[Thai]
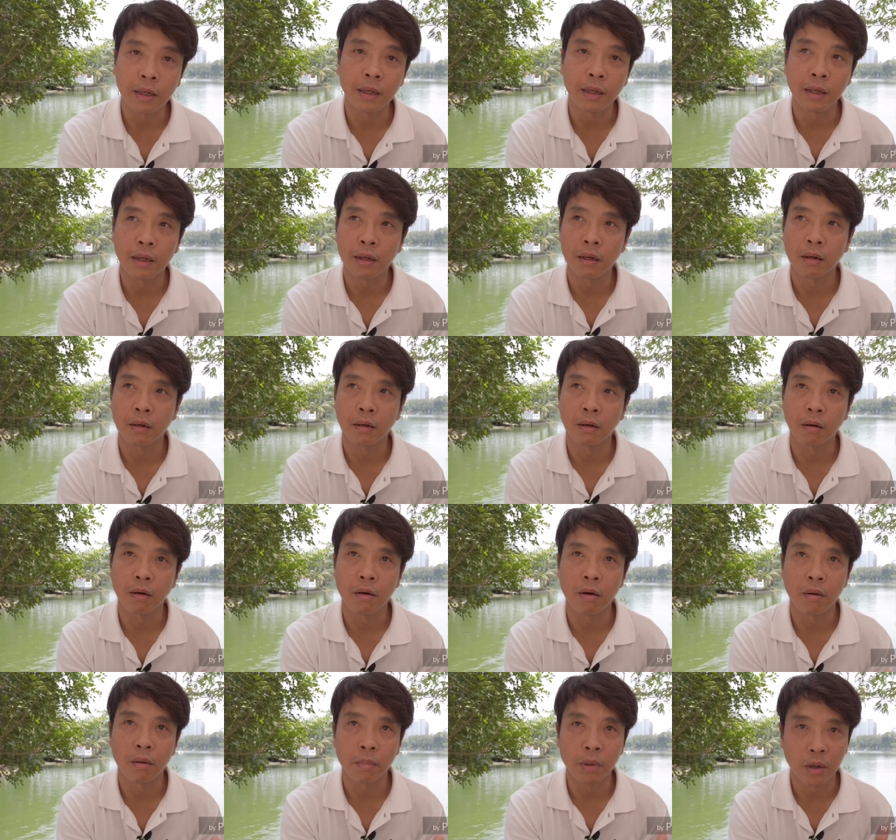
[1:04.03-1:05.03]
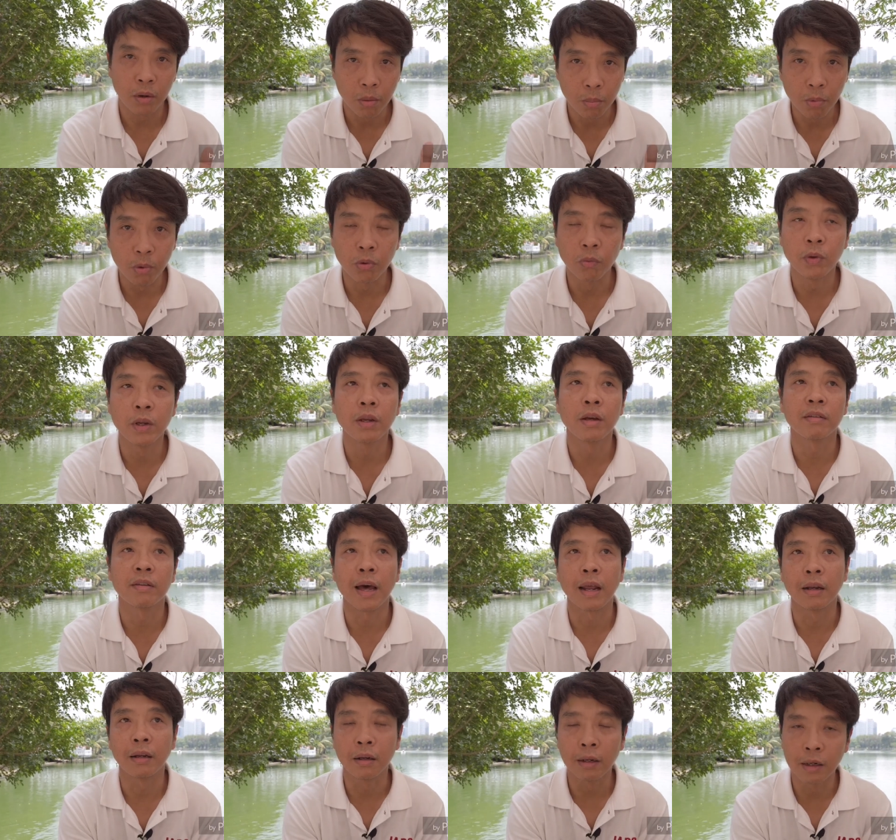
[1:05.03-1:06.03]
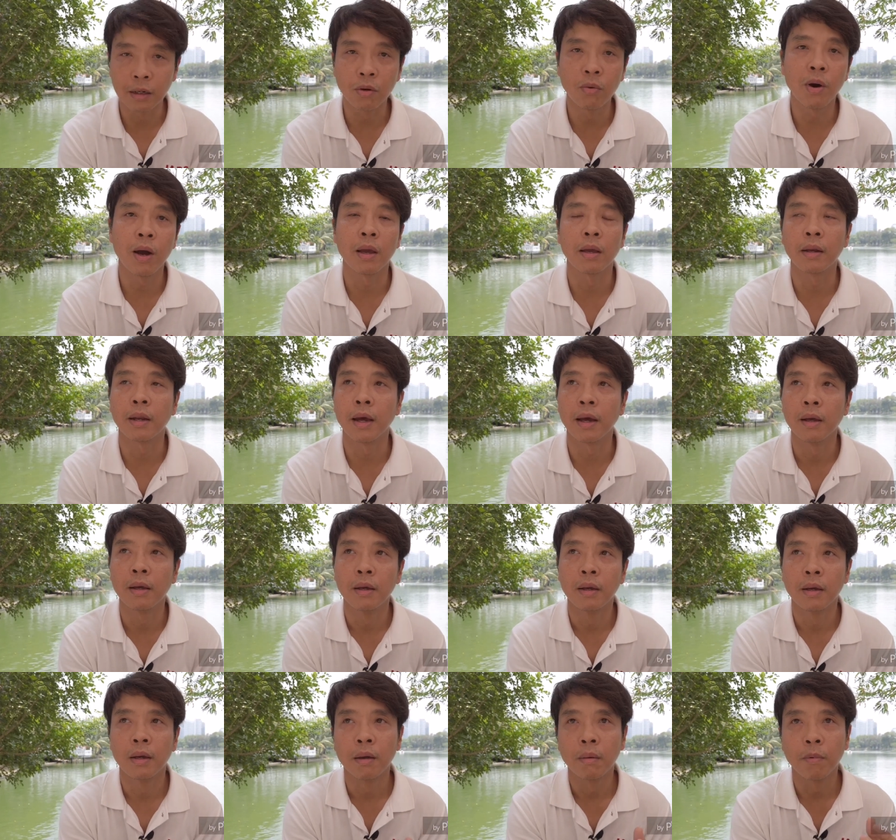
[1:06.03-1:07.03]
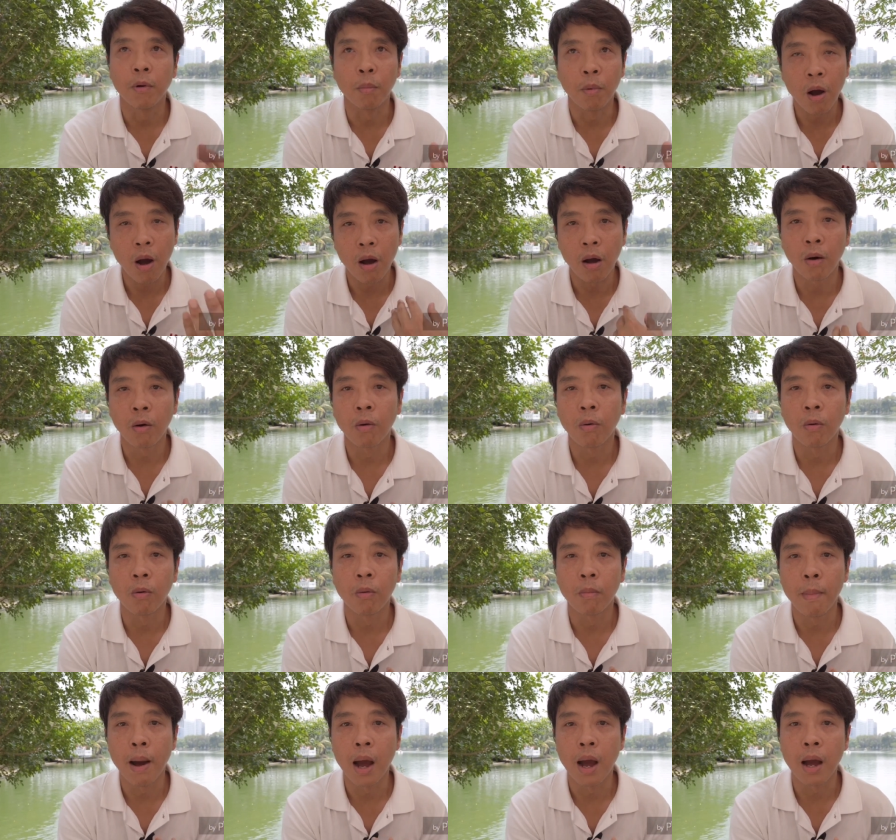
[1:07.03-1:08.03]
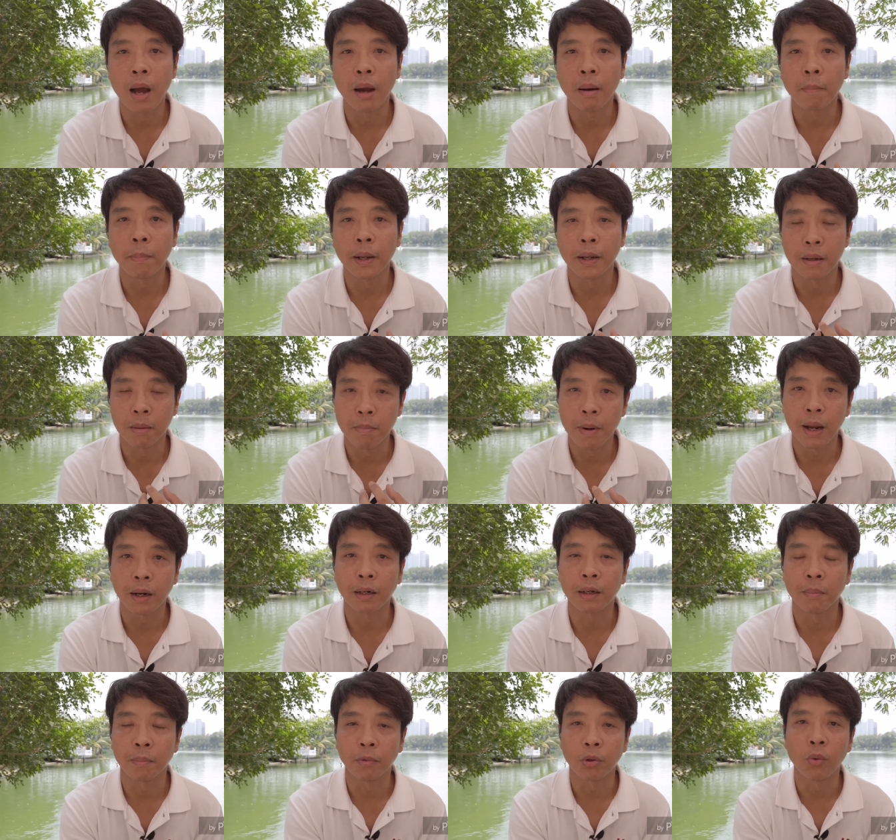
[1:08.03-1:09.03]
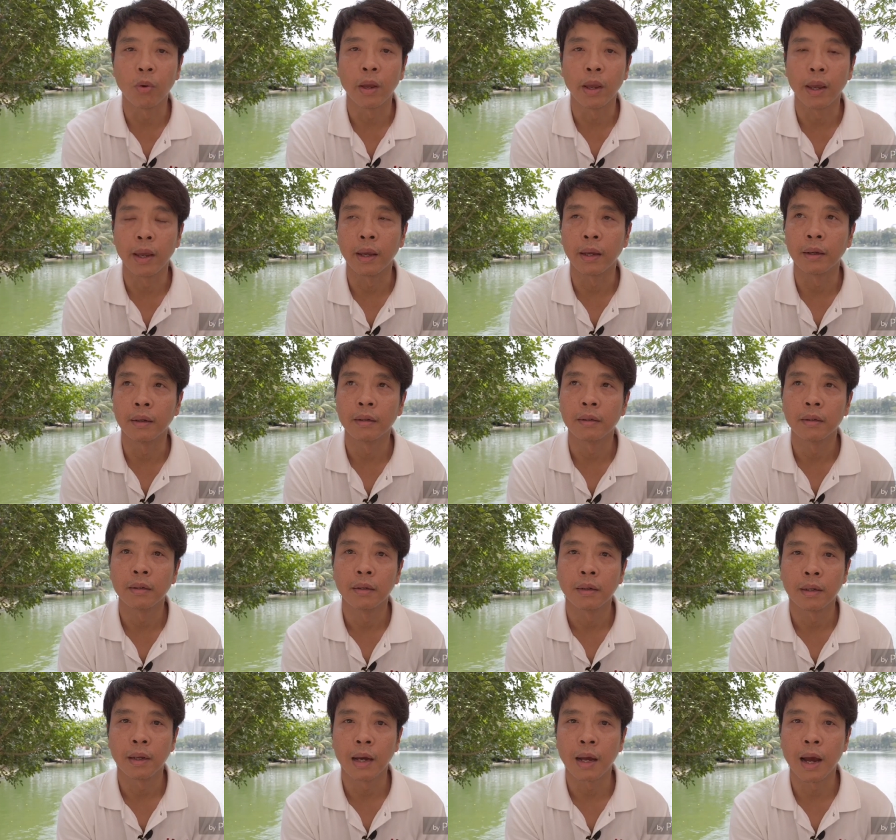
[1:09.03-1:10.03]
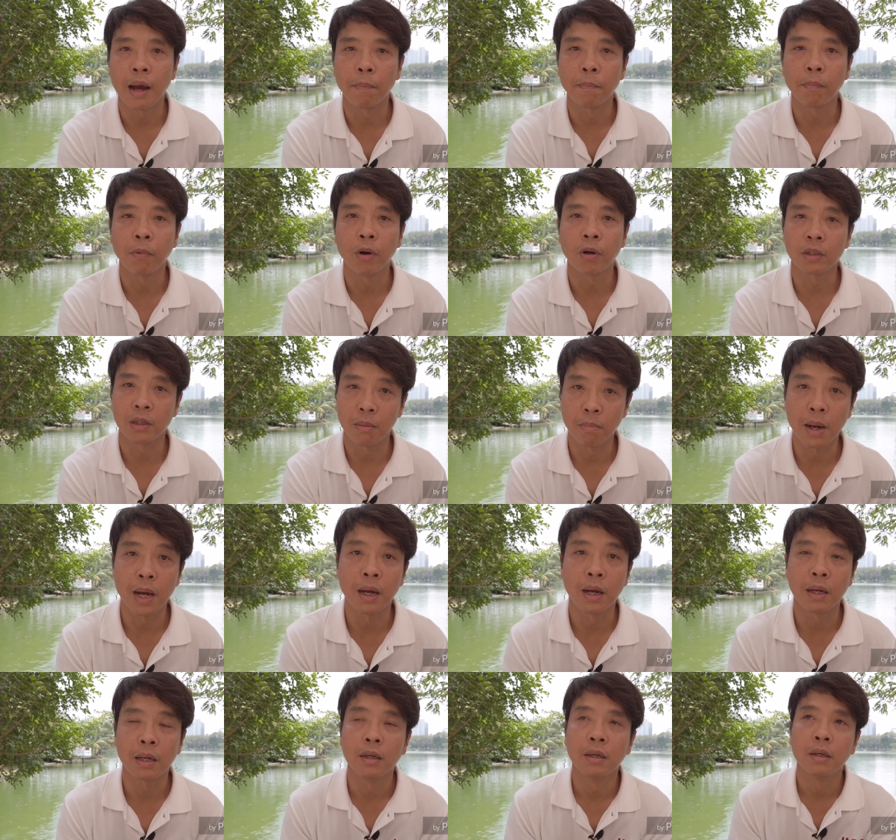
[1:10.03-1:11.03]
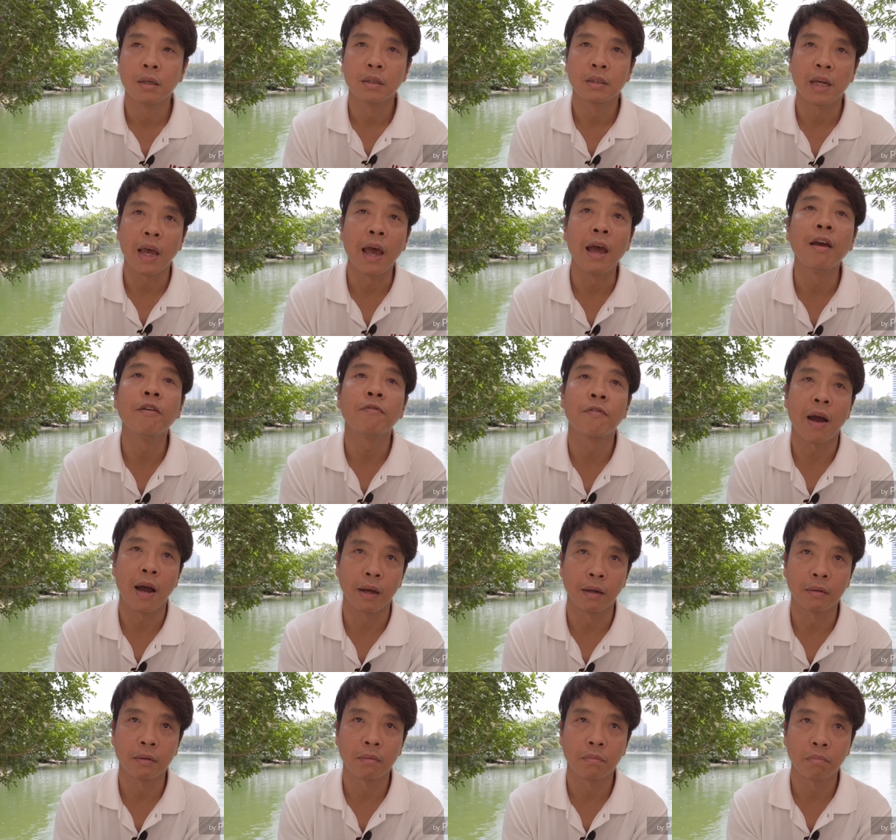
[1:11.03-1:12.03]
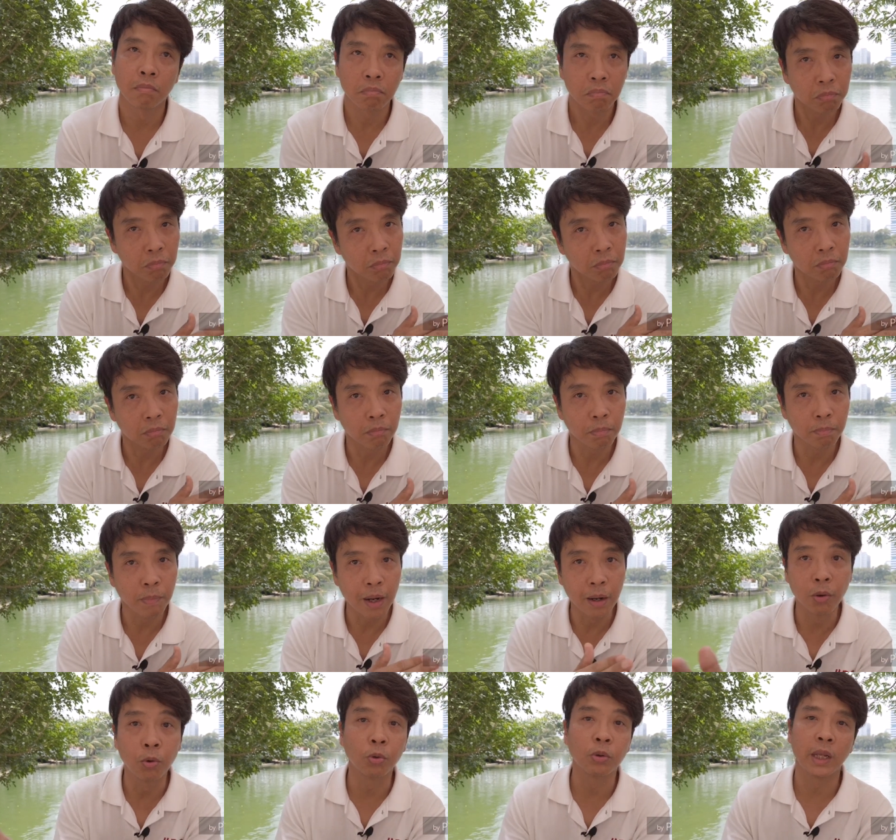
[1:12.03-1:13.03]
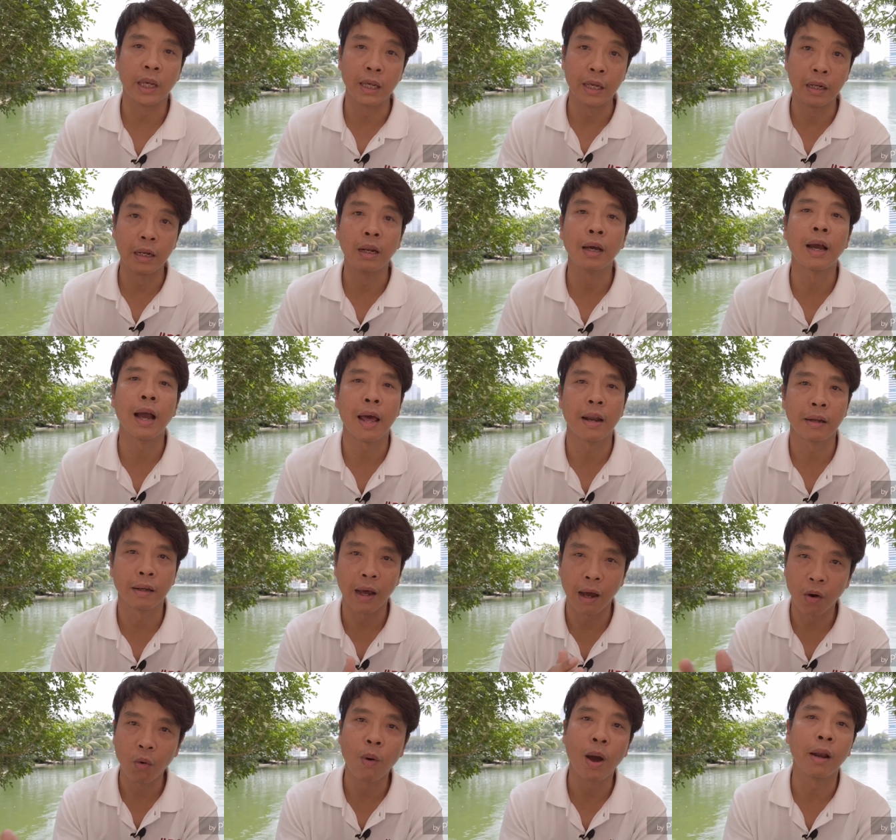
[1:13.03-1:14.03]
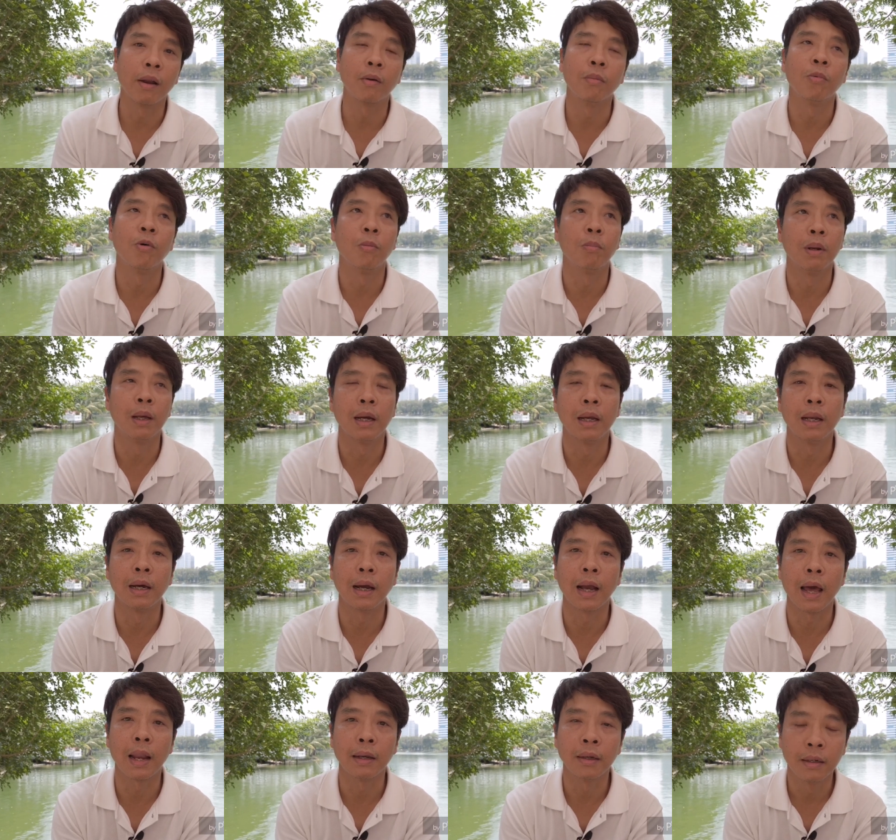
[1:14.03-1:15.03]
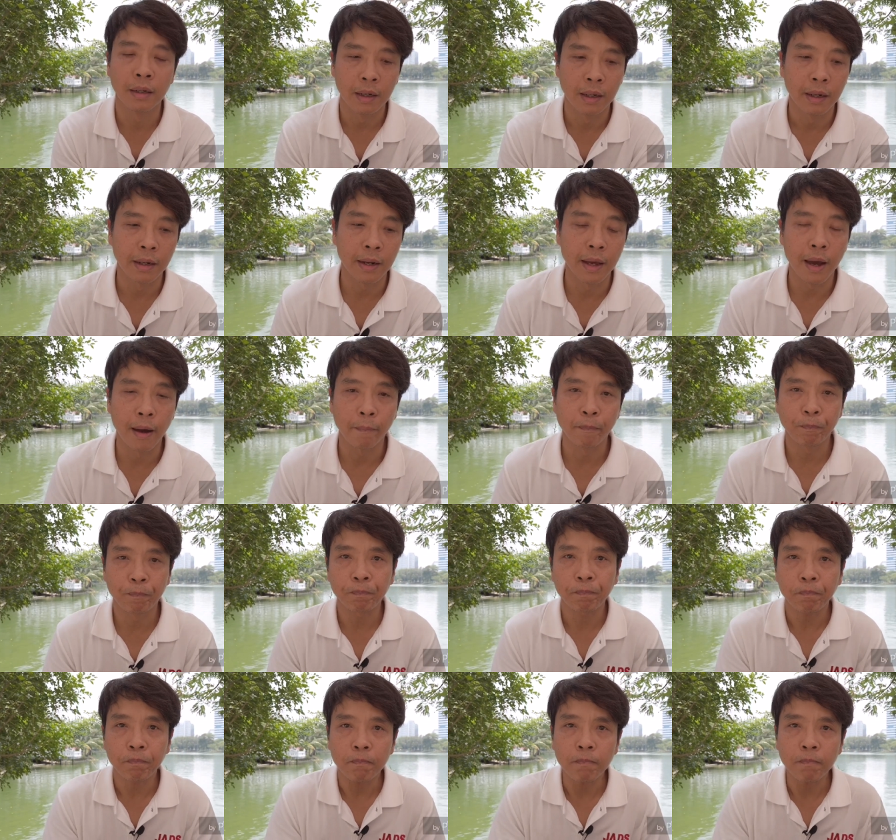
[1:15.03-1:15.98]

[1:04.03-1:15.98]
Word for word: ยที่ แล้วก็มีข้อมูลวิทยาศาสตร์ลึกๆด้วยนะผมก็เอามาปฏิบัติกับตัวเองนะครับ ก็จะมาแชร์ให้ฟังเป็นรูทีนหรือกันทั้งวันของผมเลยแล้วกันนะครับ